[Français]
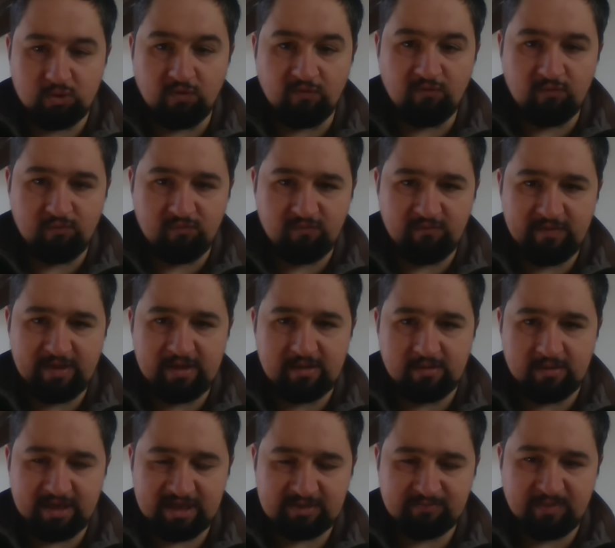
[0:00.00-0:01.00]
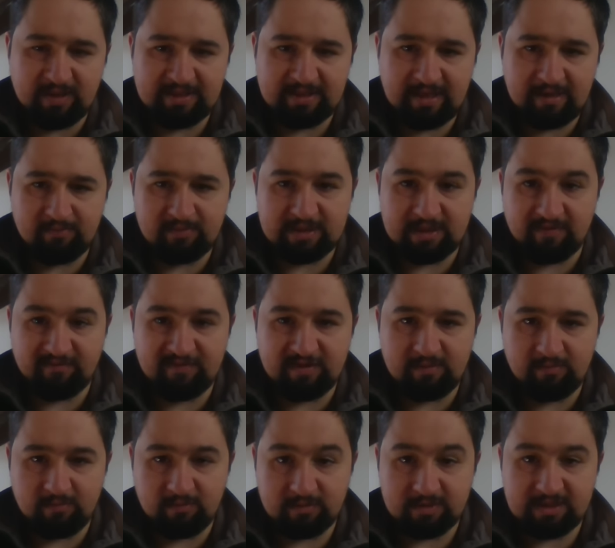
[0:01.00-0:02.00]
que vous pouvez respecter,
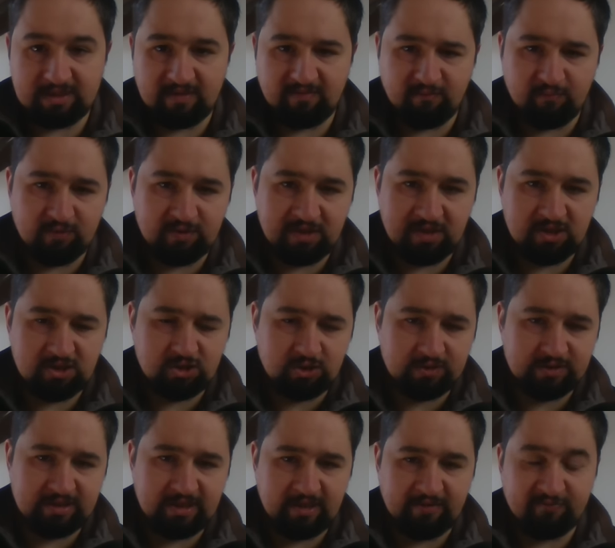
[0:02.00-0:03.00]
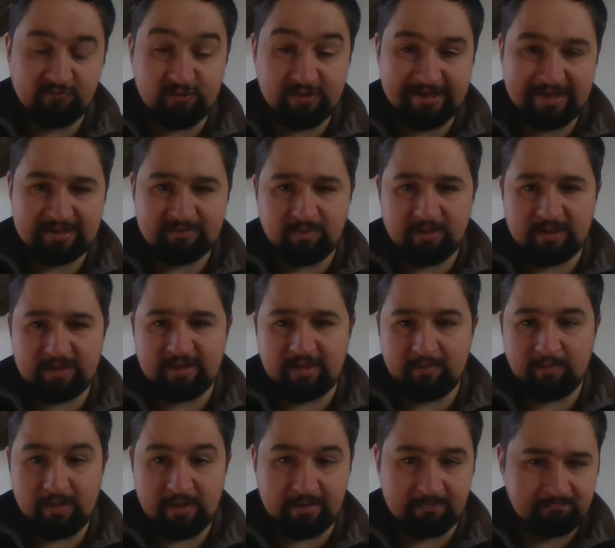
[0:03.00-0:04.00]
puisqu'effectivement, si vous prenez un échéancier et que vous ne le
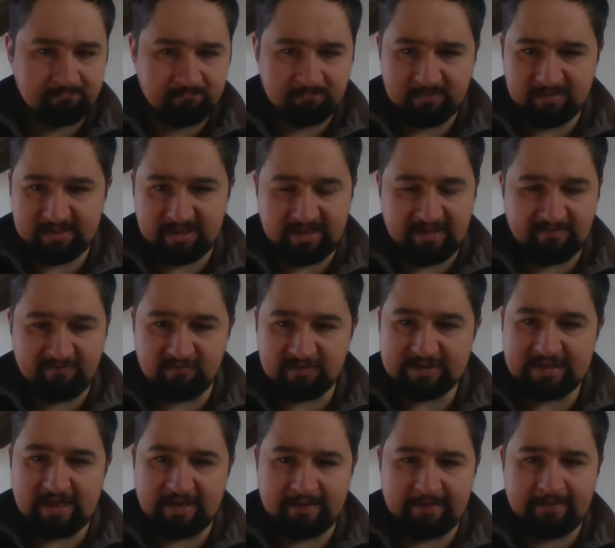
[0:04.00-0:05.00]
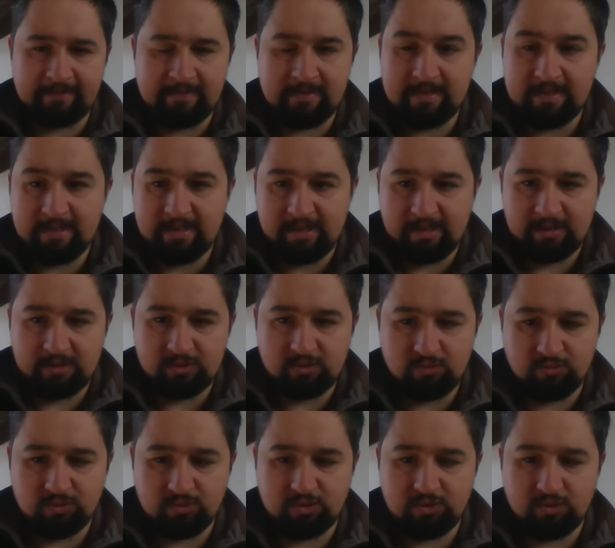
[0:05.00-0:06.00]
respectez pas, ça n'avance à rien.
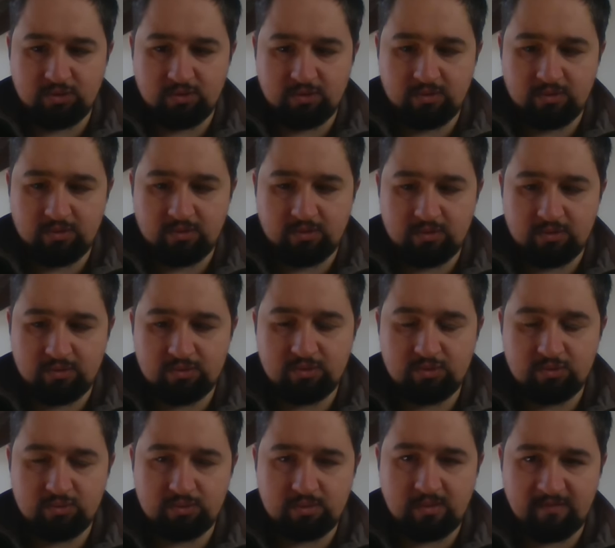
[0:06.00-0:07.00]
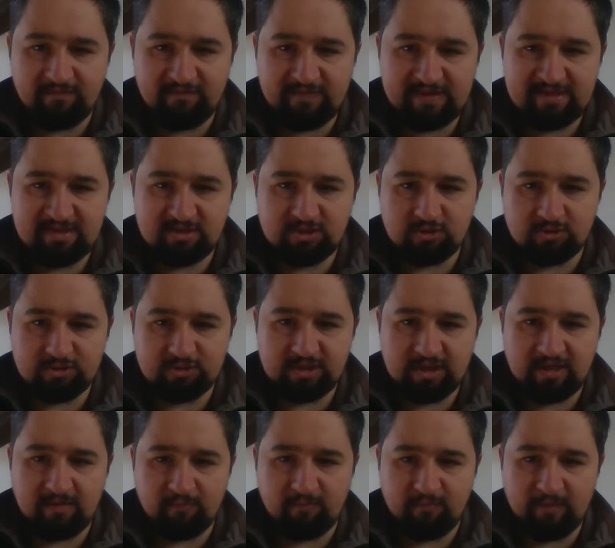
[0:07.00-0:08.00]
Donc, donc faites des
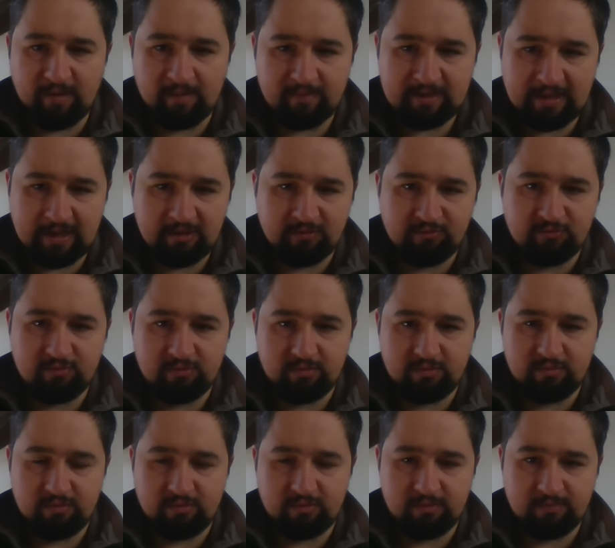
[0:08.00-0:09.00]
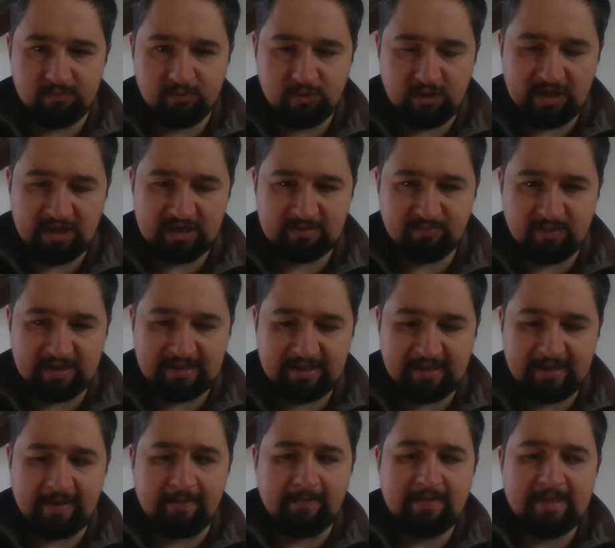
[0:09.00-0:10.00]
échéanciers qui vous permettra de, de, les
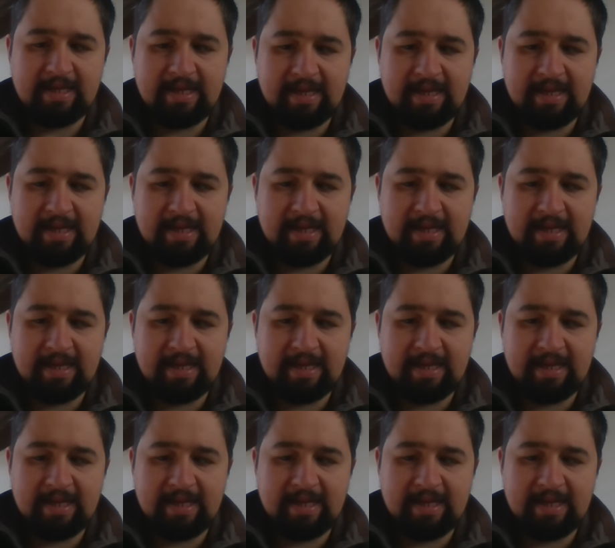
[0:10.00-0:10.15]
respecter.